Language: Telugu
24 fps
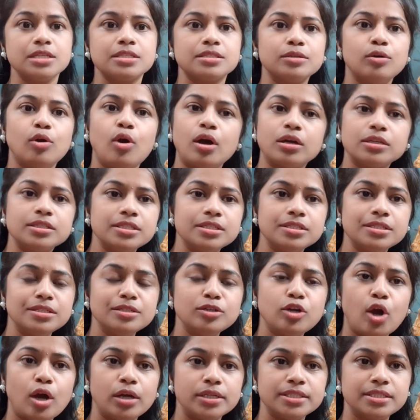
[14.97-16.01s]
సో
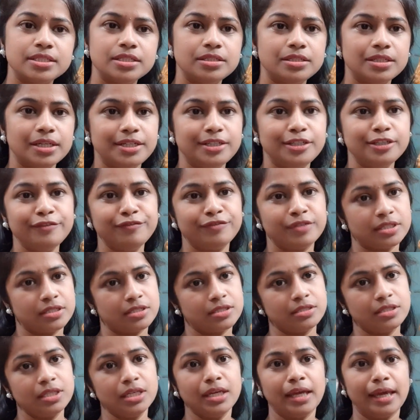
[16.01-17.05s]
ఆక్సిజన్ కాన్సన్ట్రేటర్
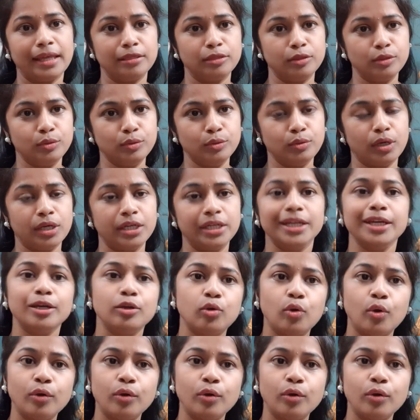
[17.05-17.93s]
ఫస్ట్ థింగ్ ఎందుకు అంటే